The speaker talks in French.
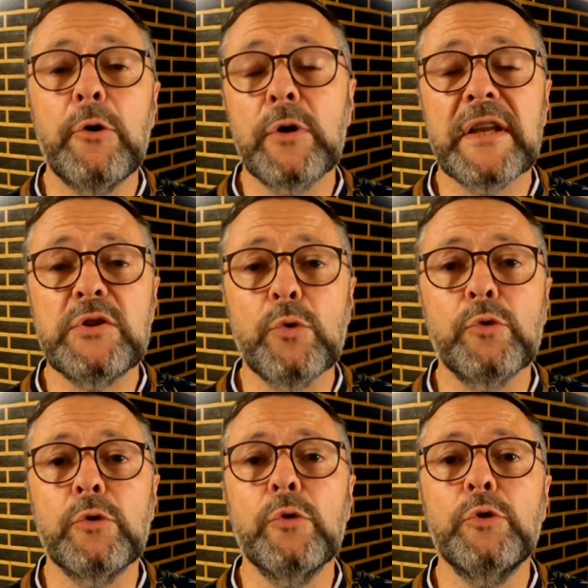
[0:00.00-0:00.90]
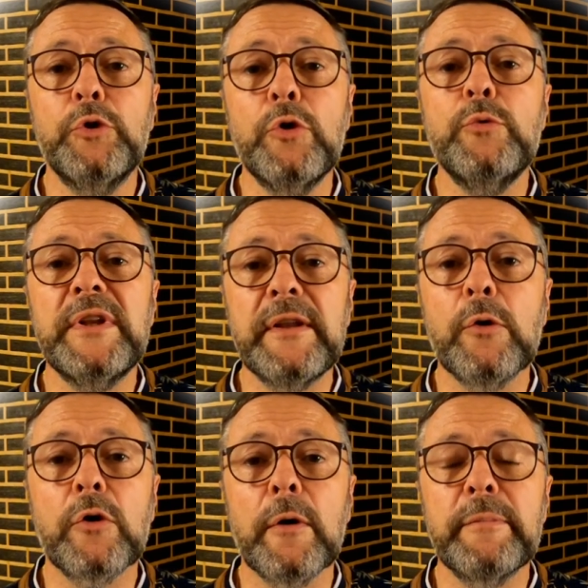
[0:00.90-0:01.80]
À l'occasion de nos deux
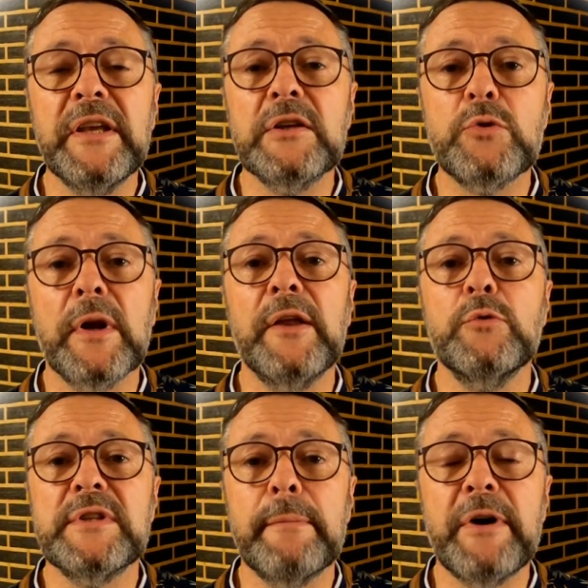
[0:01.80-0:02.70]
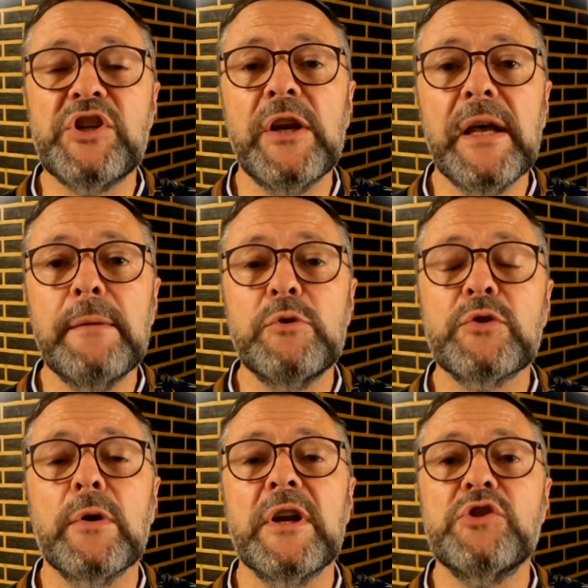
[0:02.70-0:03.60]
nuités au camping, cela ne nous a pas gêné
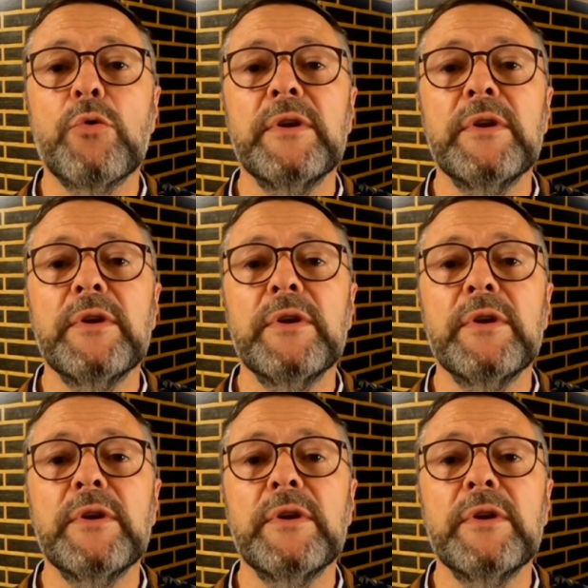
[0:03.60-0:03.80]
puisque la